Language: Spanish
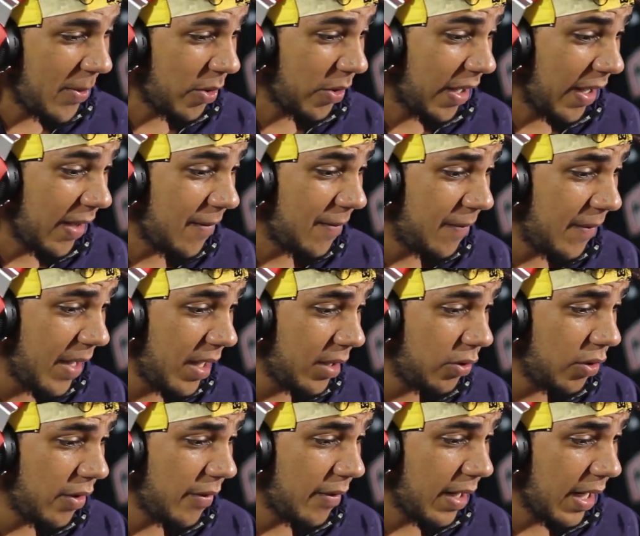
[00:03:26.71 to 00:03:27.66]
pero qué
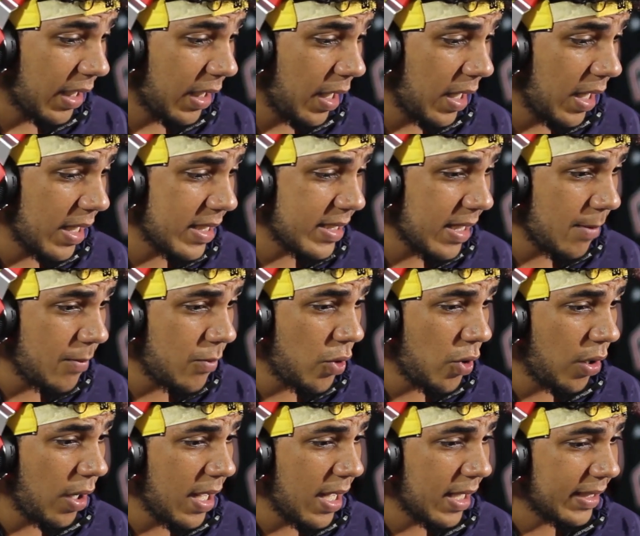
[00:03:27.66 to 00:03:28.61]
efecto, de verdad que ese
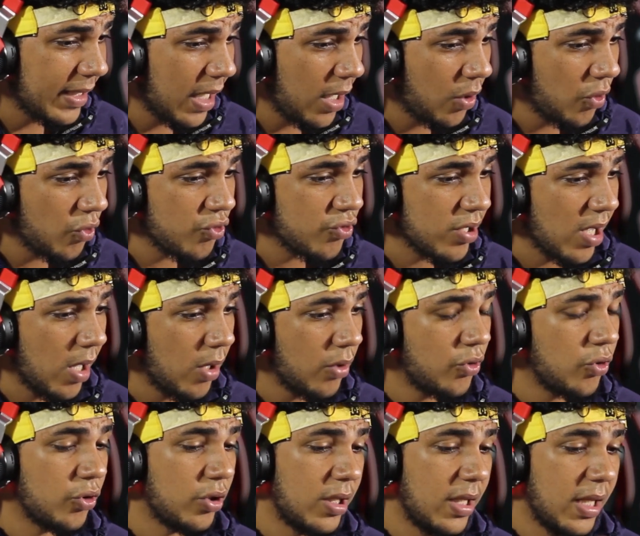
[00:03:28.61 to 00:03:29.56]
avión allá está rosado,
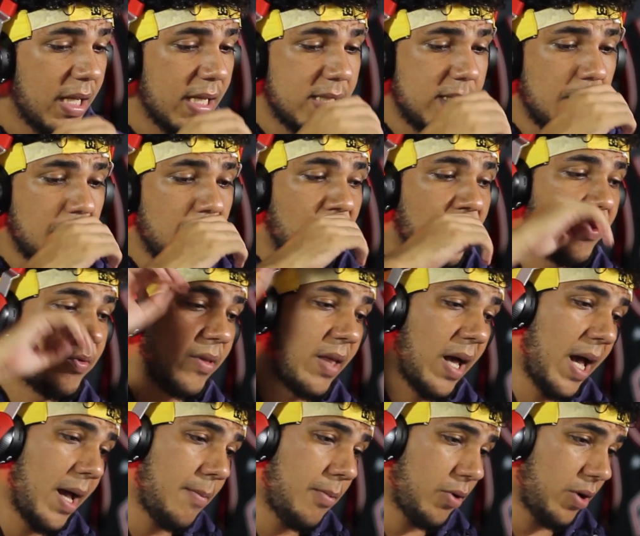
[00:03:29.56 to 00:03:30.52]
esto tiene que ser
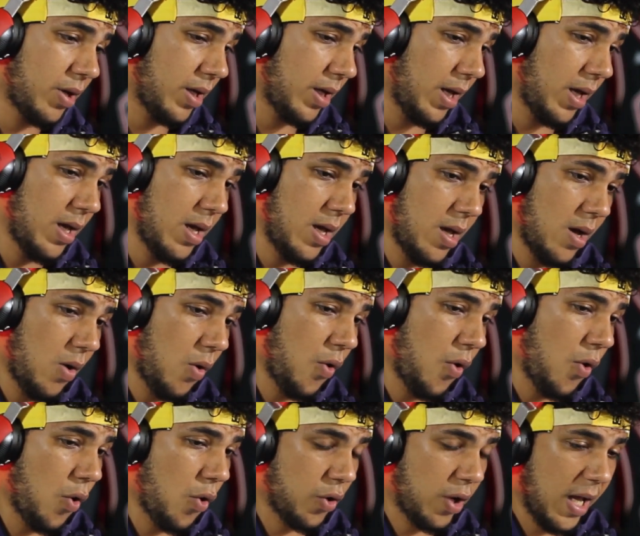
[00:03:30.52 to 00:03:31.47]
montaje, porque es que,
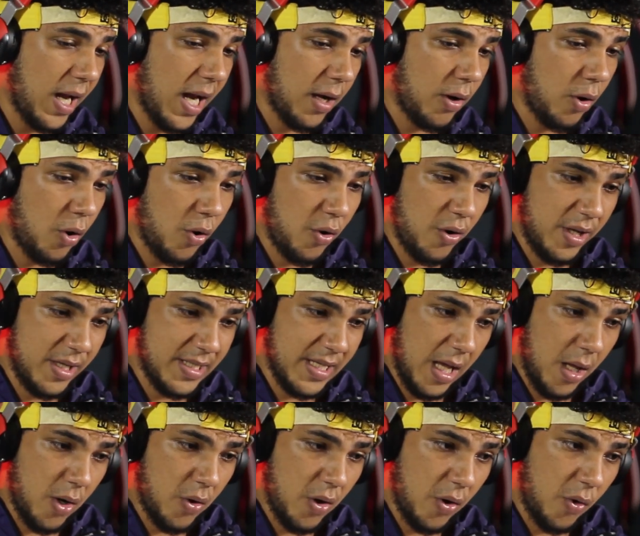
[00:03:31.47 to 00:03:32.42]
o, es que la
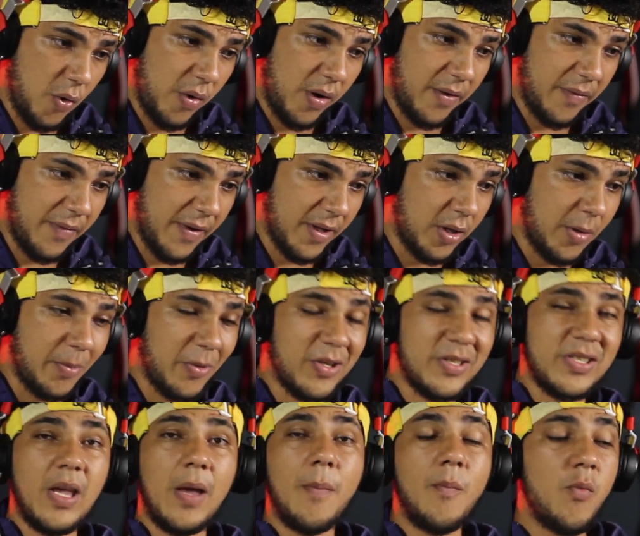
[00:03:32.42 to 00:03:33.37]
colorizaron con efecto, porque
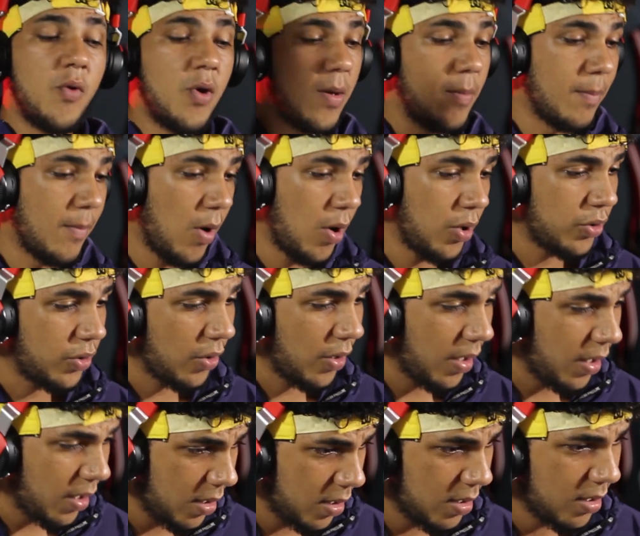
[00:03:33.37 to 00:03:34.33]
se ve muy
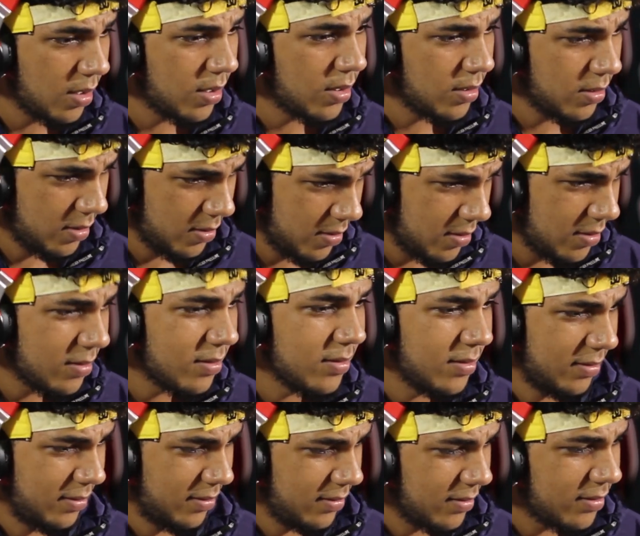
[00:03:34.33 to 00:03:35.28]
monstruo ahí.
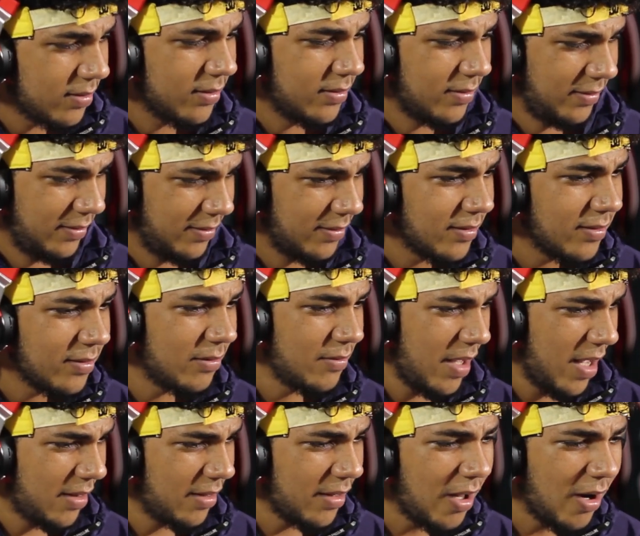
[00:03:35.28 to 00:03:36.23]

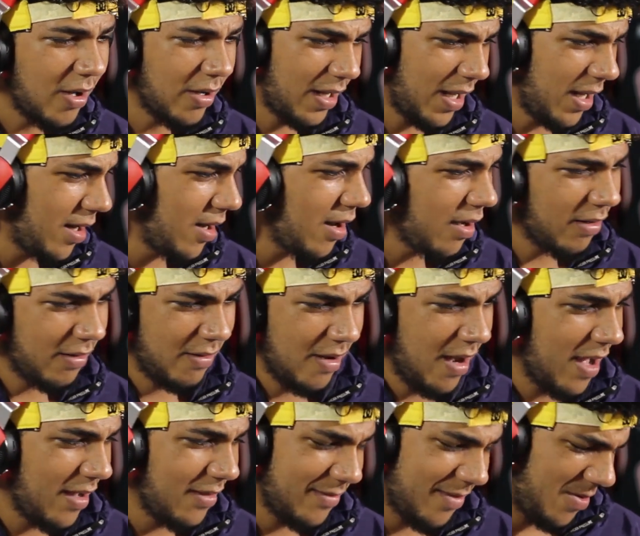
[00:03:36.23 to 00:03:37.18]
Moviendo los kilos
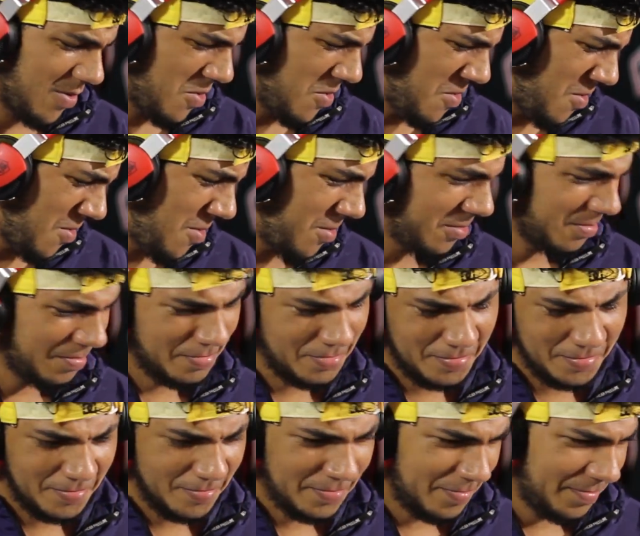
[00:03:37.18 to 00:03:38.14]
Oh.
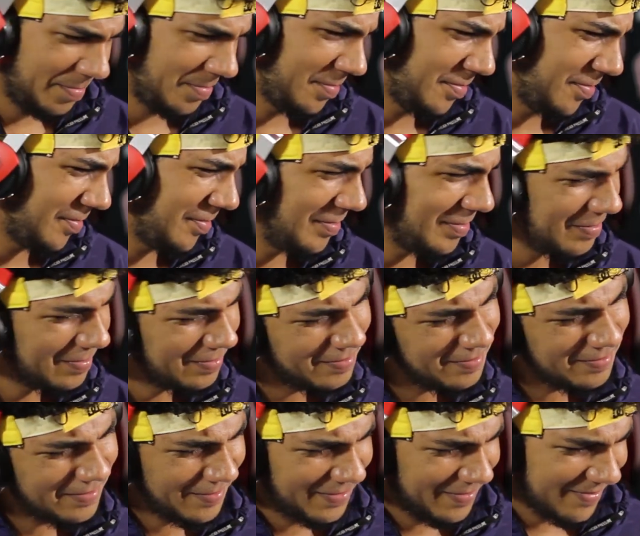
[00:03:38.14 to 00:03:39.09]
Que la mano
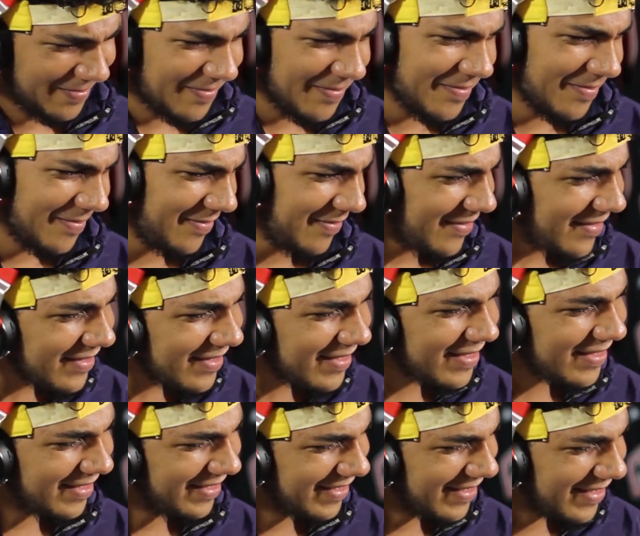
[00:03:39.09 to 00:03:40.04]
los que tengan
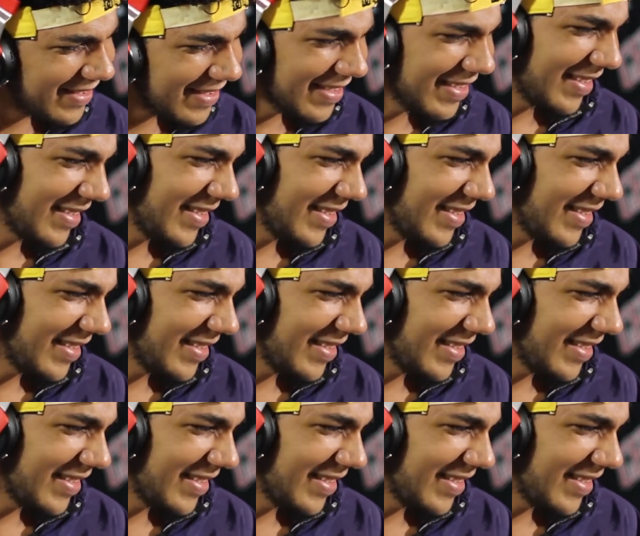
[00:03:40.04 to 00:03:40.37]
moviendo